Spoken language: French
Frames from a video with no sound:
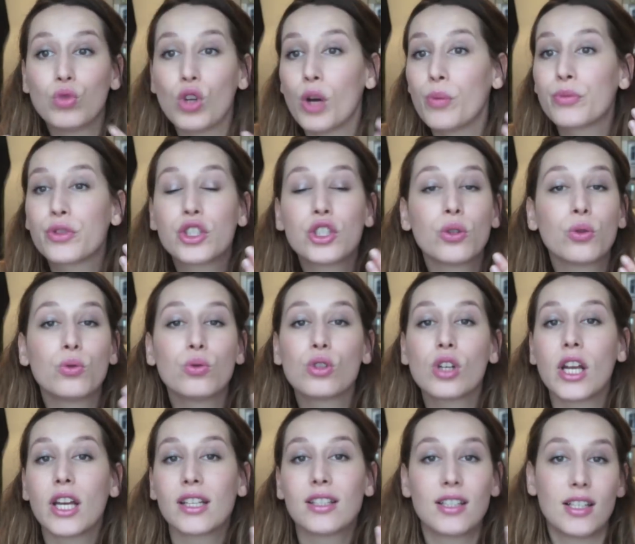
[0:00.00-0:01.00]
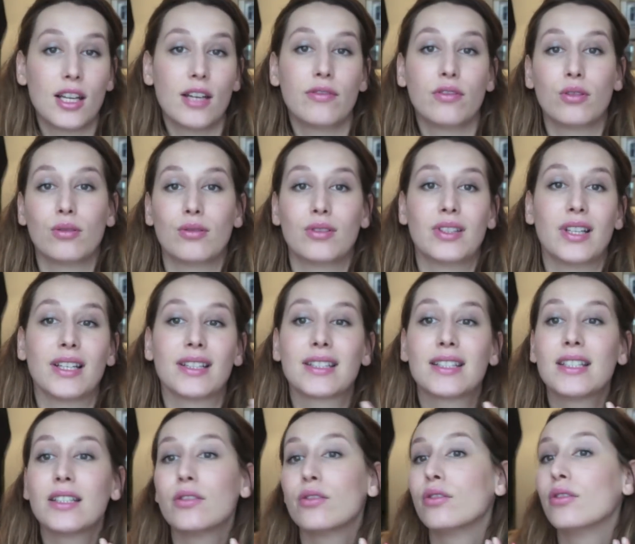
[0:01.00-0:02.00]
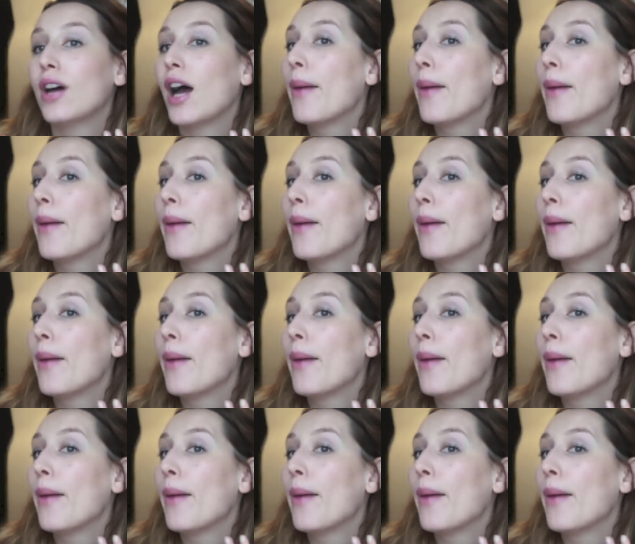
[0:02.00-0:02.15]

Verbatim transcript: un petit rouge avec des lèvres teintées euh,